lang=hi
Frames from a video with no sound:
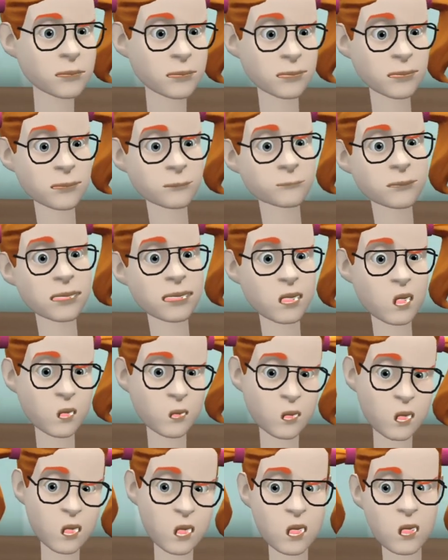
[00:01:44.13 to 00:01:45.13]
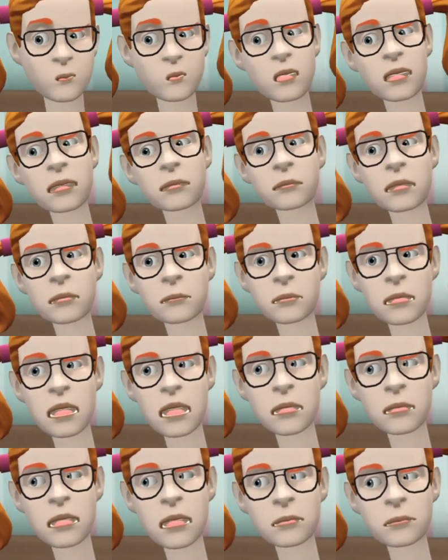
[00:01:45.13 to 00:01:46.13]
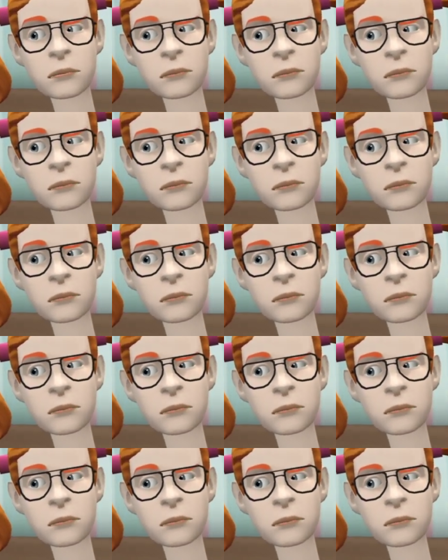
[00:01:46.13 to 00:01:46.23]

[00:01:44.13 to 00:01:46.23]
तुम्हें बातें बहुत करने आती हैं